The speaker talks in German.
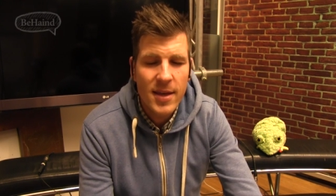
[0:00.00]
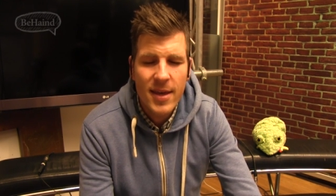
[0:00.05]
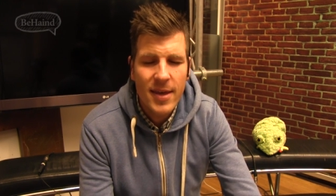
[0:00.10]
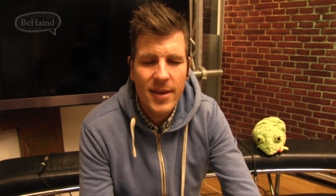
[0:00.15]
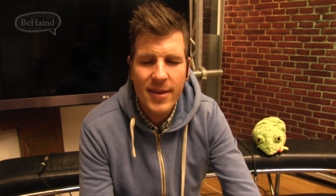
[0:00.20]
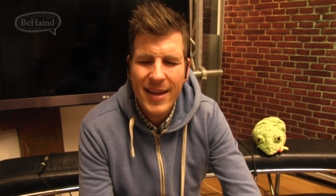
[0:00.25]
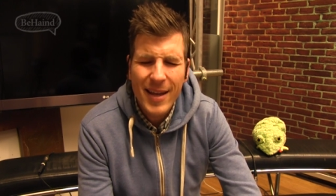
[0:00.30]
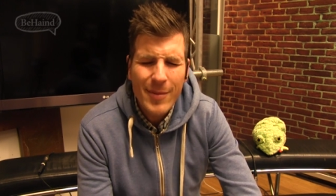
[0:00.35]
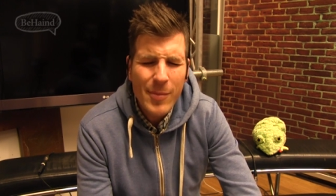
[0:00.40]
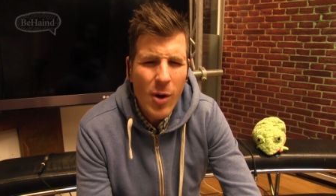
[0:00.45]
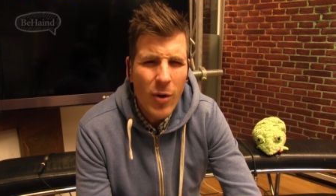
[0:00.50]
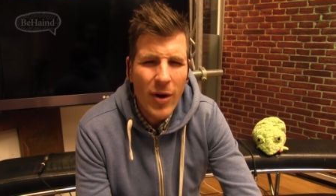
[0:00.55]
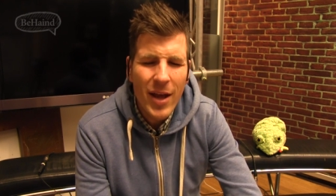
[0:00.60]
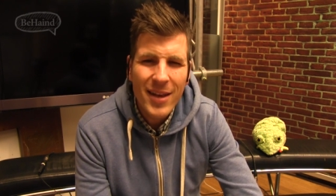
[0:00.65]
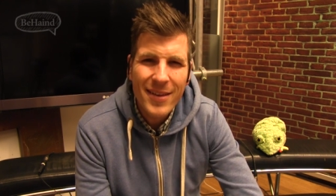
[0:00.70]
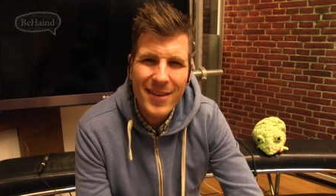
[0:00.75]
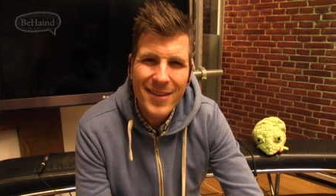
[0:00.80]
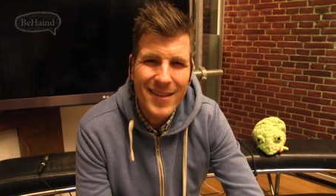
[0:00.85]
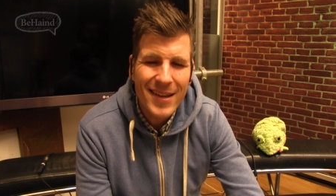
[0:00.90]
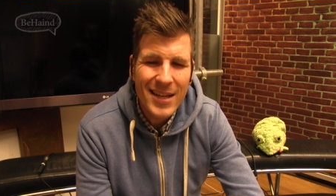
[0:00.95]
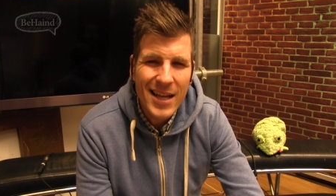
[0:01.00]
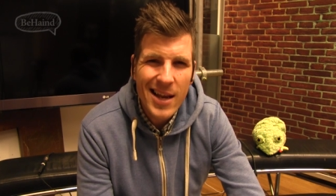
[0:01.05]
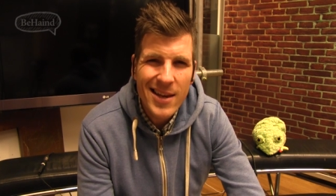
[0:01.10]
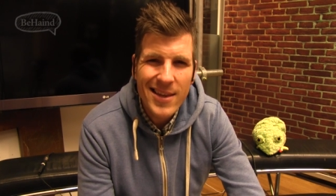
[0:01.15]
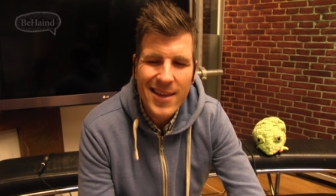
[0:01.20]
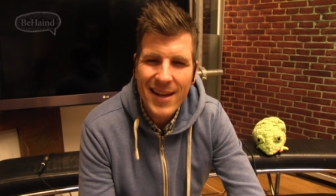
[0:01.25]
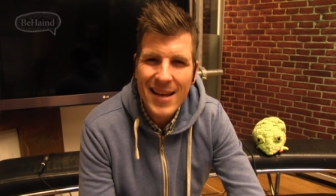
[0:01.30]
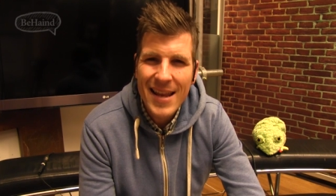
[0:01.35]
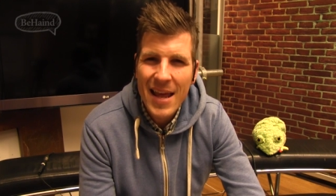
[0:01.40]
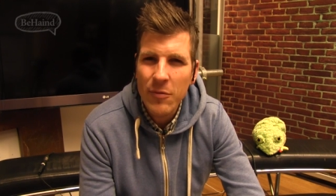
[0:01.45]
Ich kann mir auch ehrlich gesagt gar
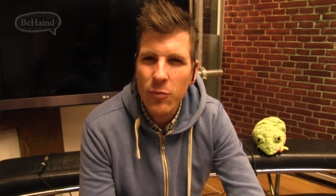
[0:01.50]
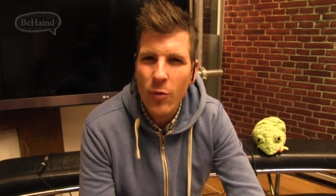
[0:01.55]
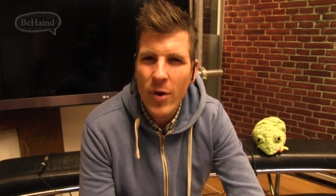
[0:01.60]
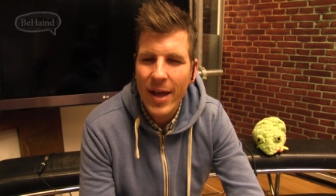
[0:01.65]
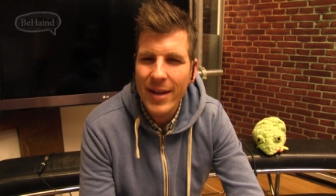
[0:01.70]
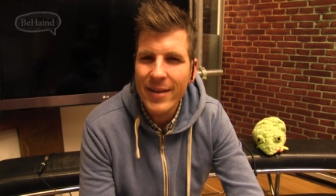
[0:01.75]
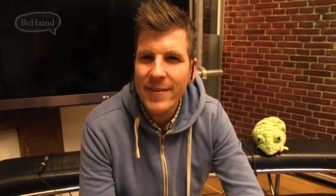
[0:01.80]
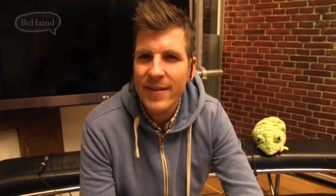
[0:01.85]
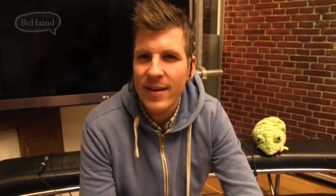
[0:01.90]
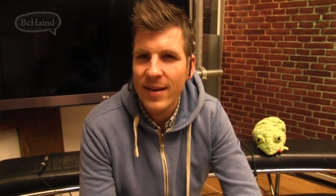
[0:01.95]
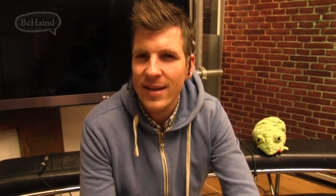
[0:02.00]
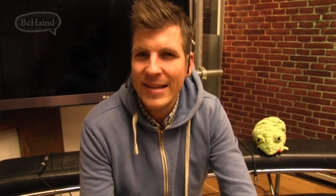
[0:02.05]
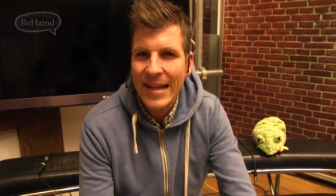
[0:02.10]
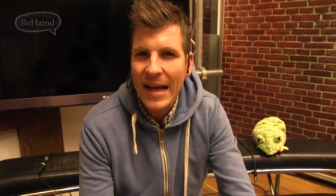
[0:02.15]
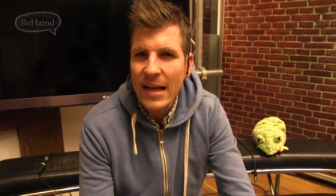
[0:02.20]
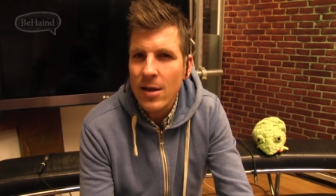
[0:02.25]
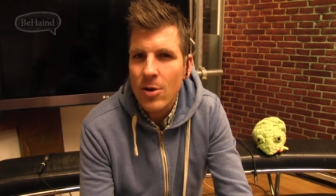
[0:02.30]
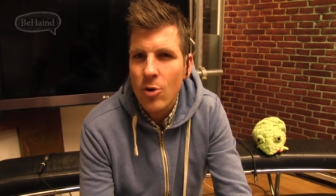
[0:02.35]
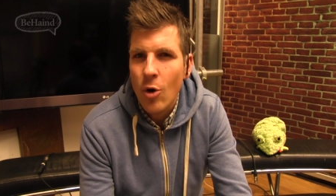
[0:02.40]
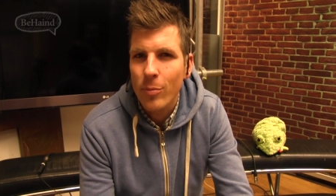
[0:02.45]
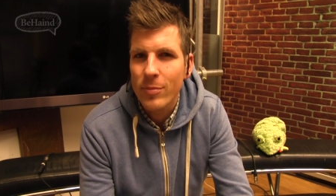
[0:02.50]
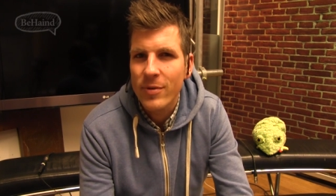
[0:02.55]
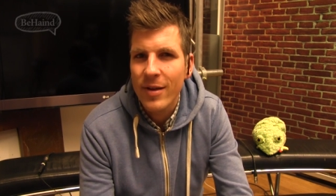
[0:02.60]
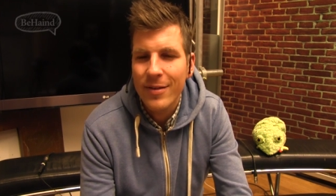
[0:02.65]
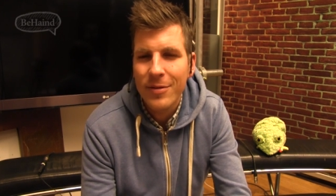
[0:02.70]
nicht erklären, woher dieser Gedanke kommt.